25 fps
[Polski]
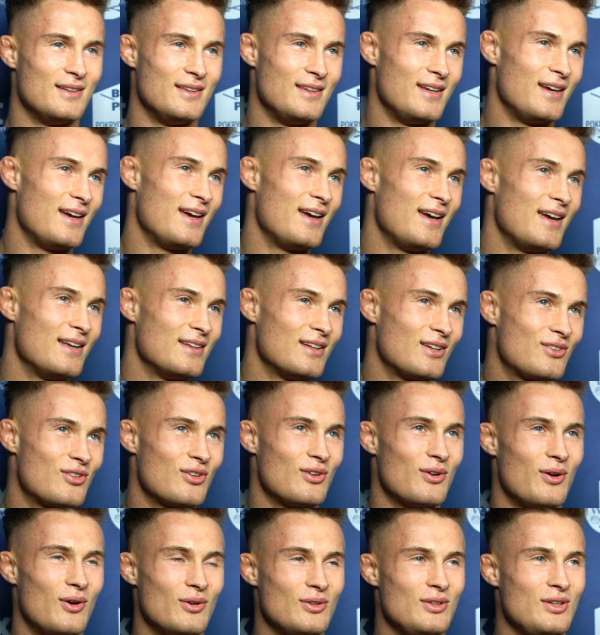Nie,
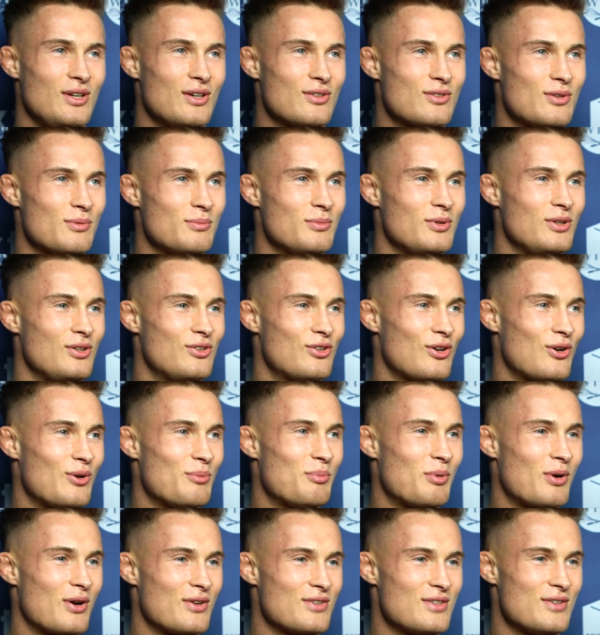znaczy oni nie chcą niczego
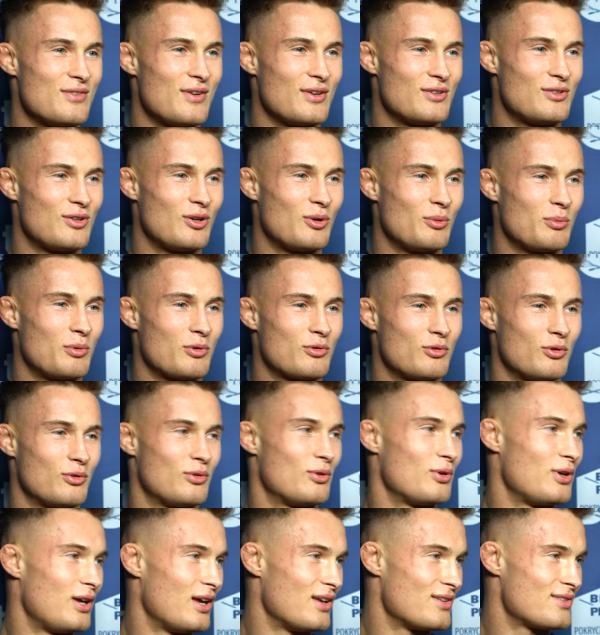pokazywać, tylko po prostu
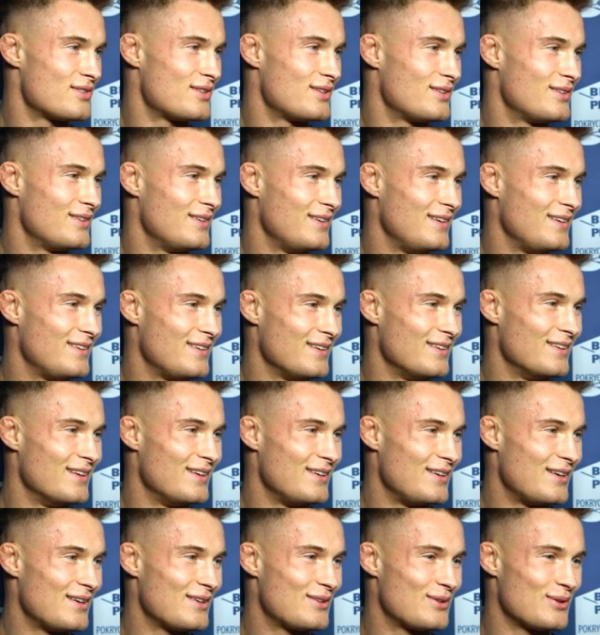to jest i
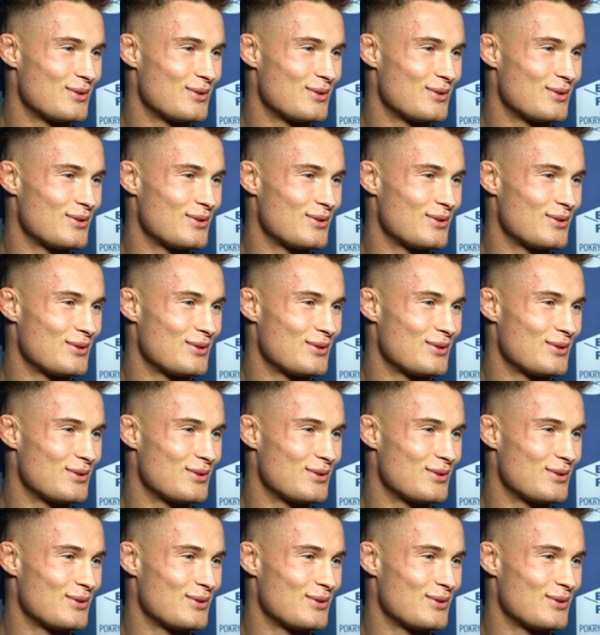tyle, nie?